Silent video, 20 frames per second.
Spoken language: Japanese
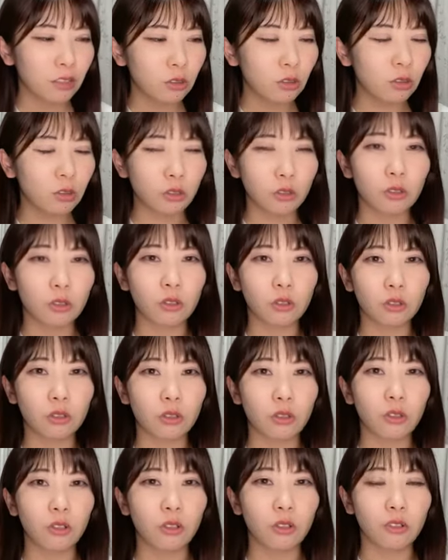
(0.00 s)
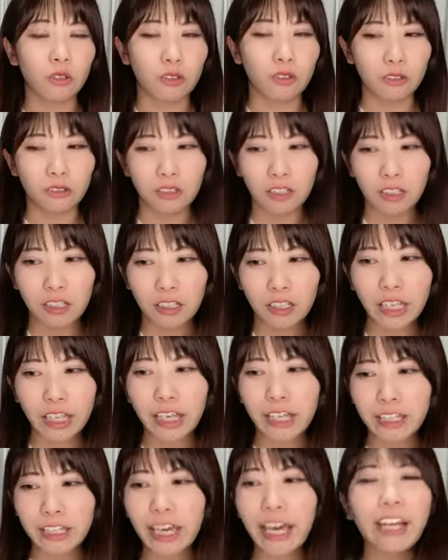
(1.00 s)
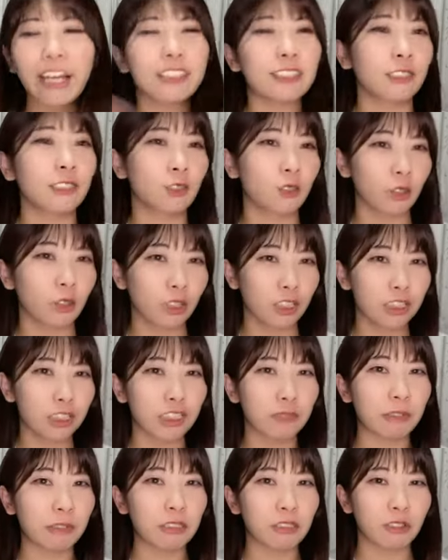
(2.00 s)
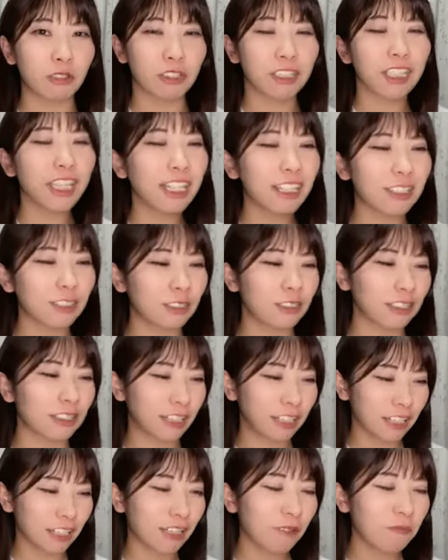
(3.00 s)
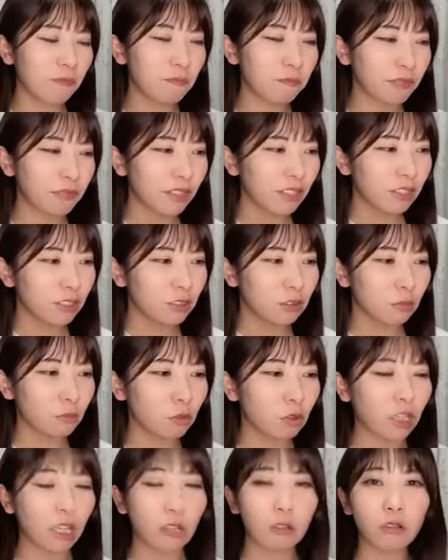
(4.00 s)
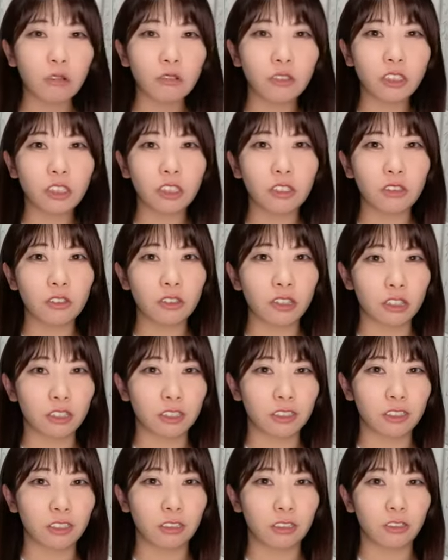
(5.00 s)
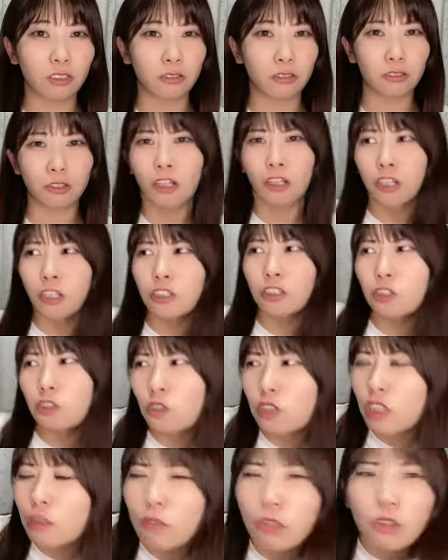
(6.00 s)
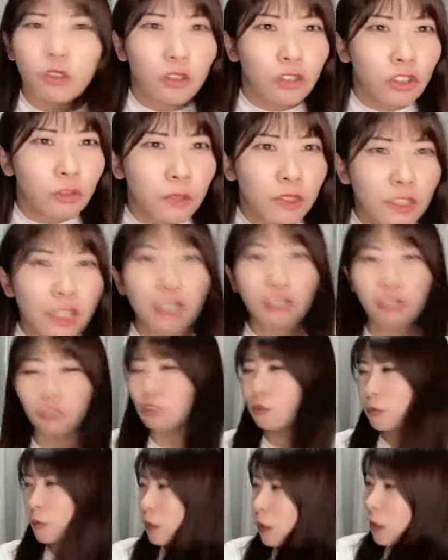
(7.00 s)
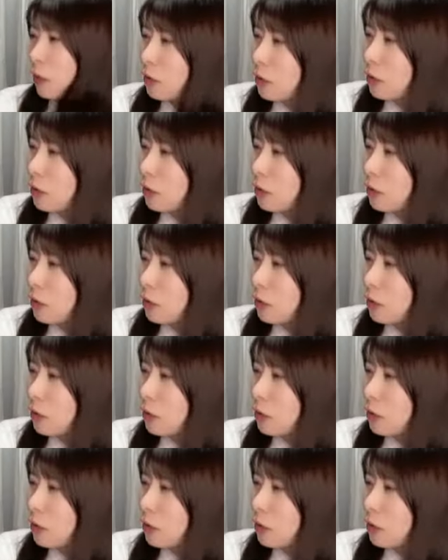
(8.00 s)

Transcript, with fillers: そうそうそう K, K 君としましょう K 君がねそうもう結婚してるって話だったから一生懸命こう指輪指輪